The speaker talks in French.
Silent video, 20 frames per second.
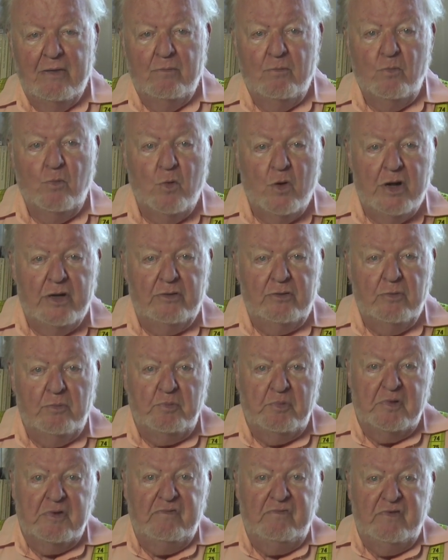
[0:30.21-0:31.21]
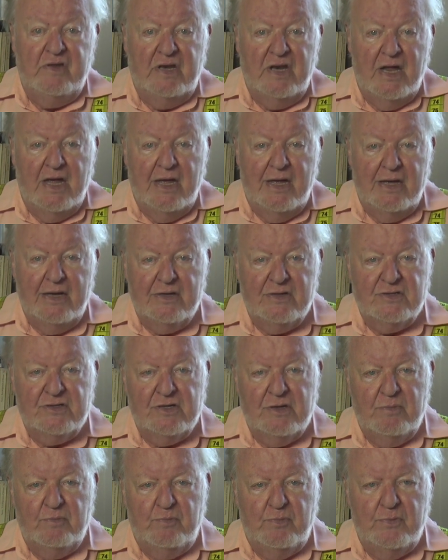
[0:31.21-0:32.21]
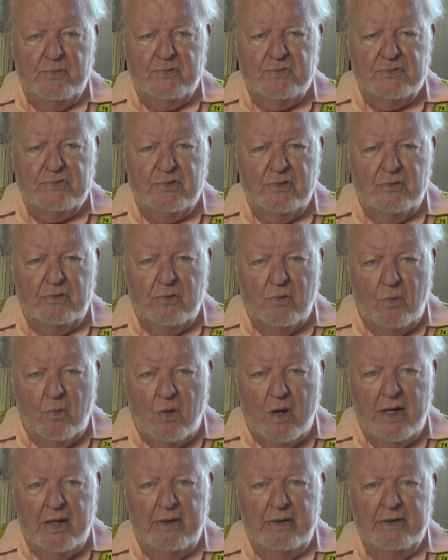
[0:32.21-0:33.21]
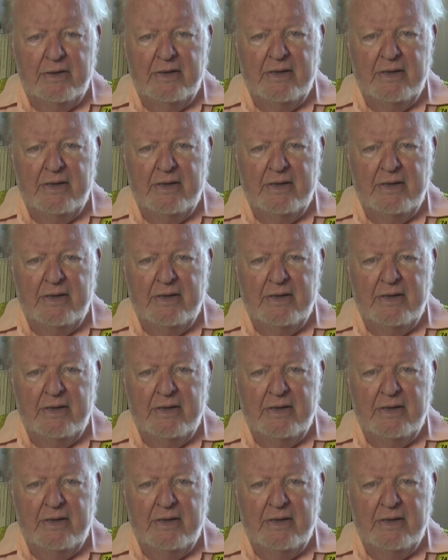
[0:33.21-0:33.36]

moins de privilèges et plus de droits,